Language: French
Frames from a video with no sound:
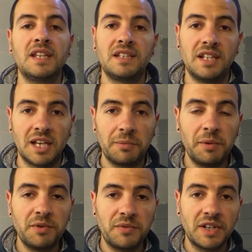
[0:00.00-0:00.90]
Si tu es
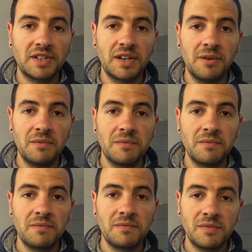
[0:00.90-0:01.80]
capable de faire ça,
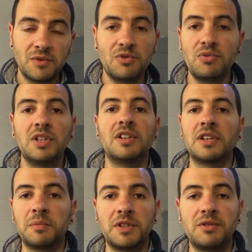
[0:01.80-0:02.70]
tu es dans
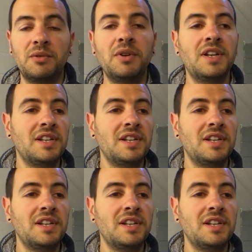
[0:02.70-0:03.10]
ta passion.